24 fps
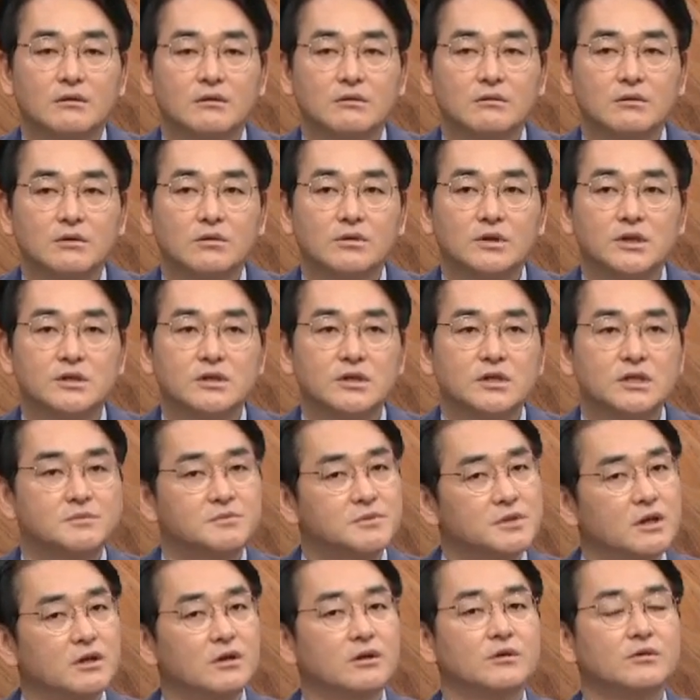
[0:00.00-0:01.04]
그리고
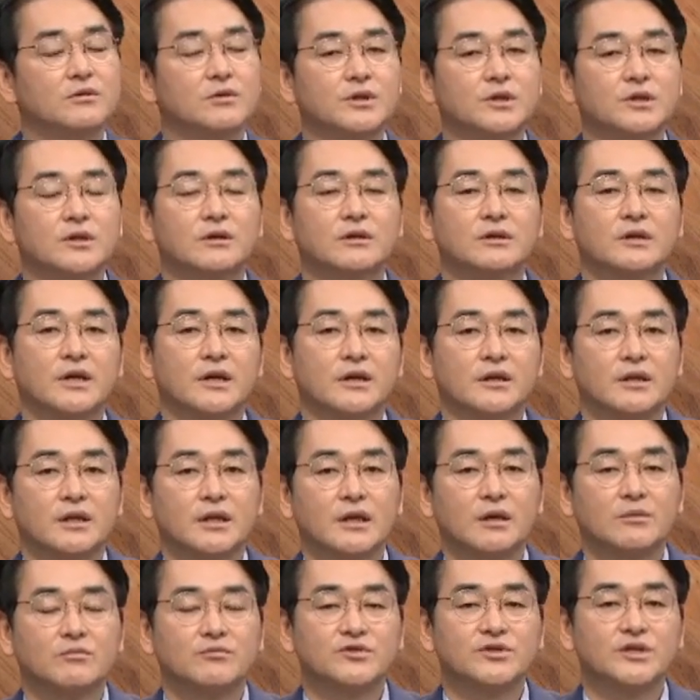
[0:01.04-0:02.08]
2017년으로 기억을
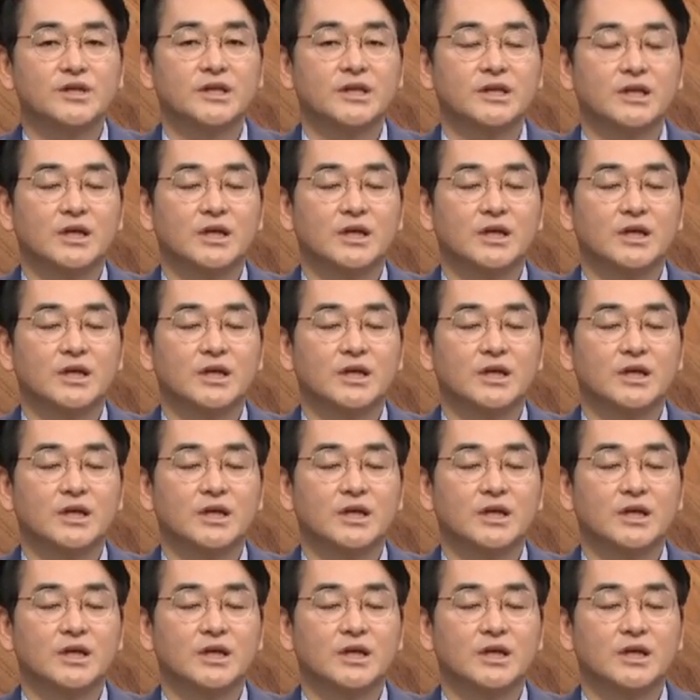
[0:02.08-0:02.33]
하는데 문재인